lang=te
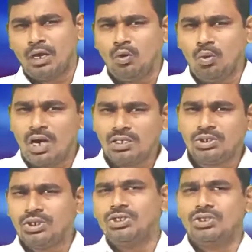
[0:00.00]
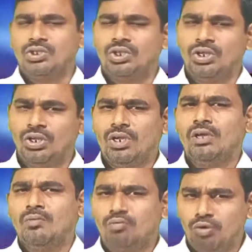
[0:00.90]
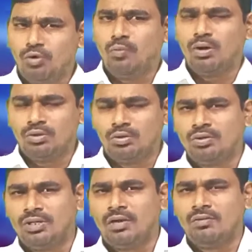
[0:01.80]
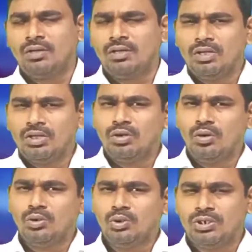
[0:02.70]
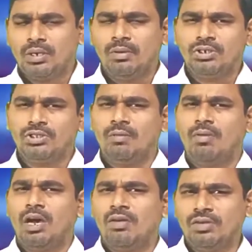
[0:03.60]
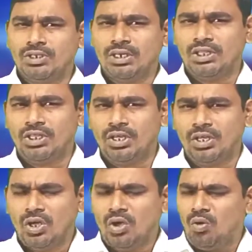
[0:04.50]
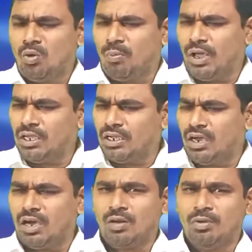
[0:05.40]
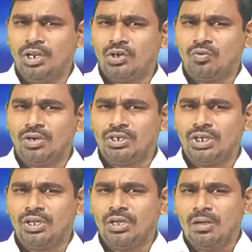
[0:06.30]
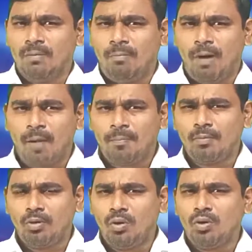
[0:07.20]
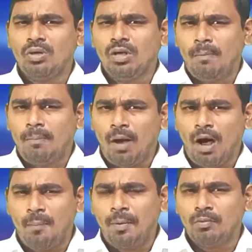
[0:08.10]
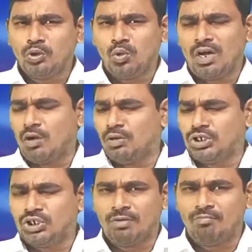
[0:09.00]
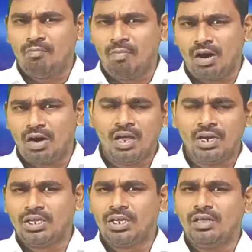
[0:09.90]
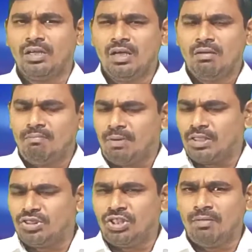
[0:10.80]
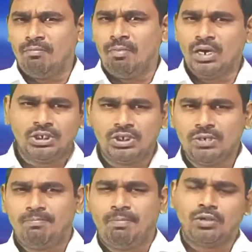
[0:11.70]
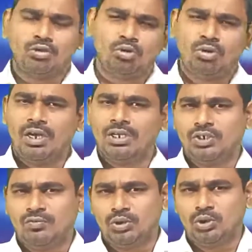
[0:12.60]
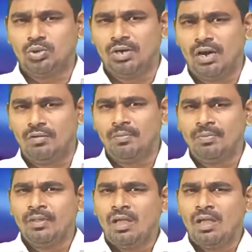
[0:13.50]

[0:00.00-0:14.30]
నన్ను ఆశ్రయిస్తే మీరు బ్రతుకుతారు ఈరోజు సమస్త మానవ జాతి ఓ భయంకరమైనటువంటి పాపములో పాపము ద్వారా వచ్చే మరణానికి ప్రతి మనిషి పాత్రుడుగా జీవిస్తున్నాడు